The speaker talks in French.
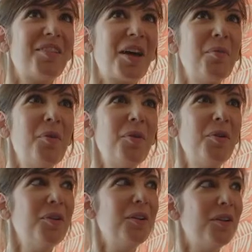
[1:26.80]
vraiment
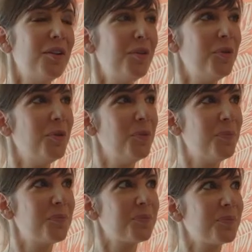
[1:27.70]
le
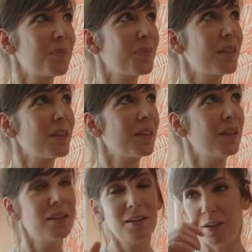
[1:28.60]
hum,
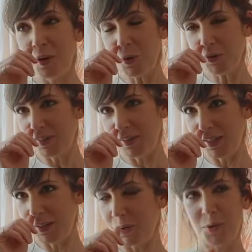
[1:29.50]

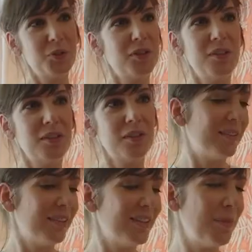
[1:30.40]
l'anti-quotidien.
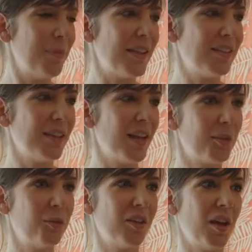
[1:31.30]
C'est des
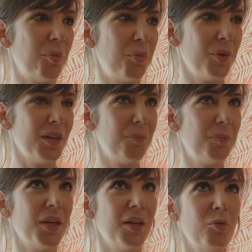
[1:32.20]
matières, tout est un peu
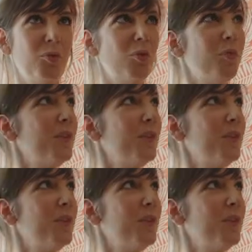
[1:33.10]
épais, tout tombe